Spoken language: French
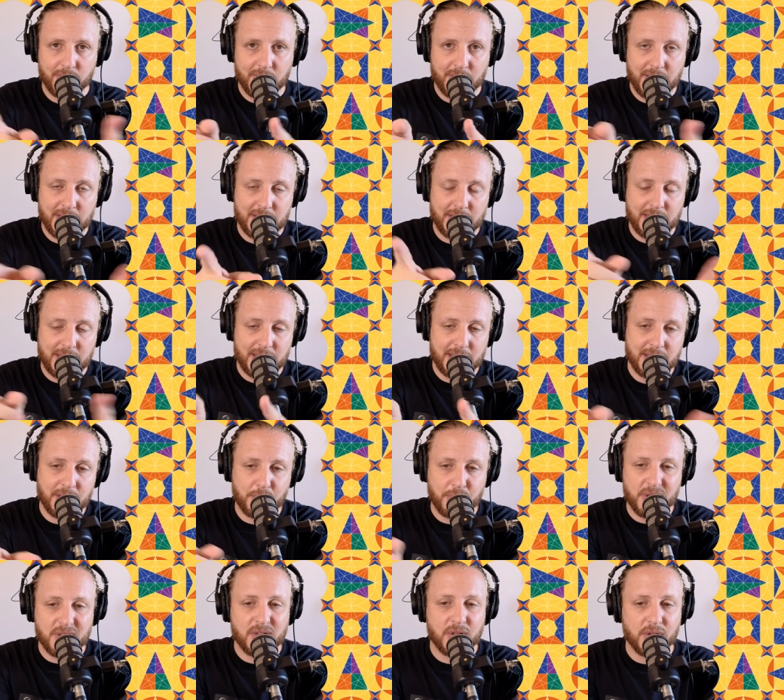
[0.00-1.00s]
des,
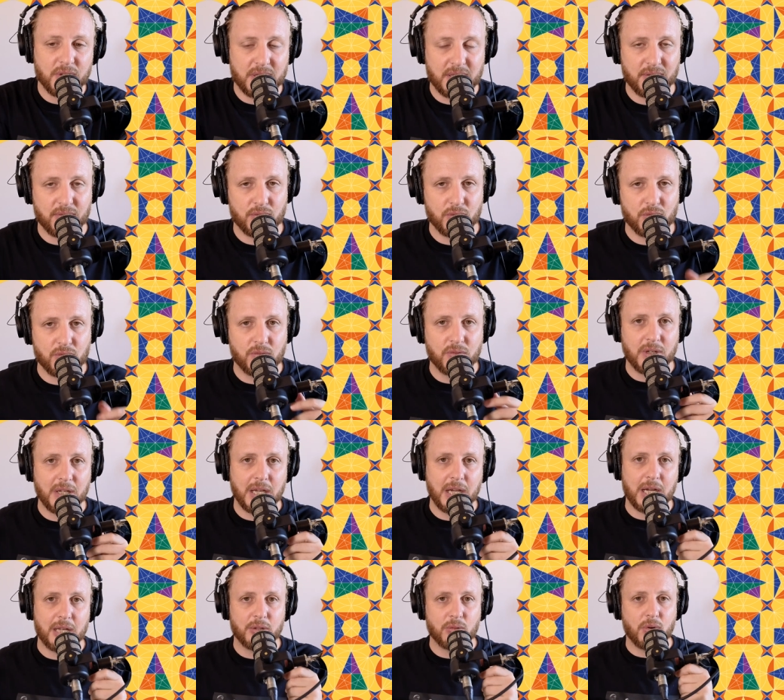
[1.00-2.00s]
épisodes qui vont
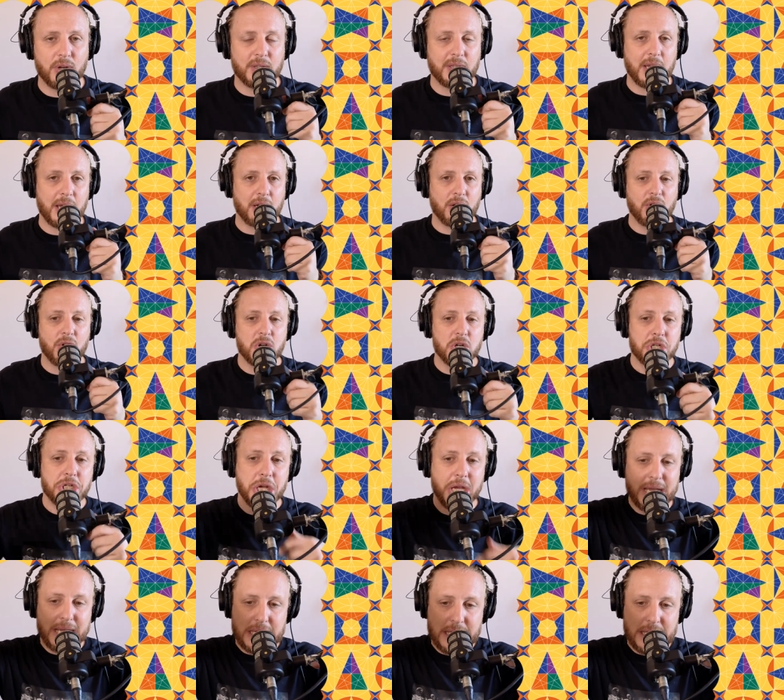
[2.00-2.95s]
s'ouvrir à droite et à gauche.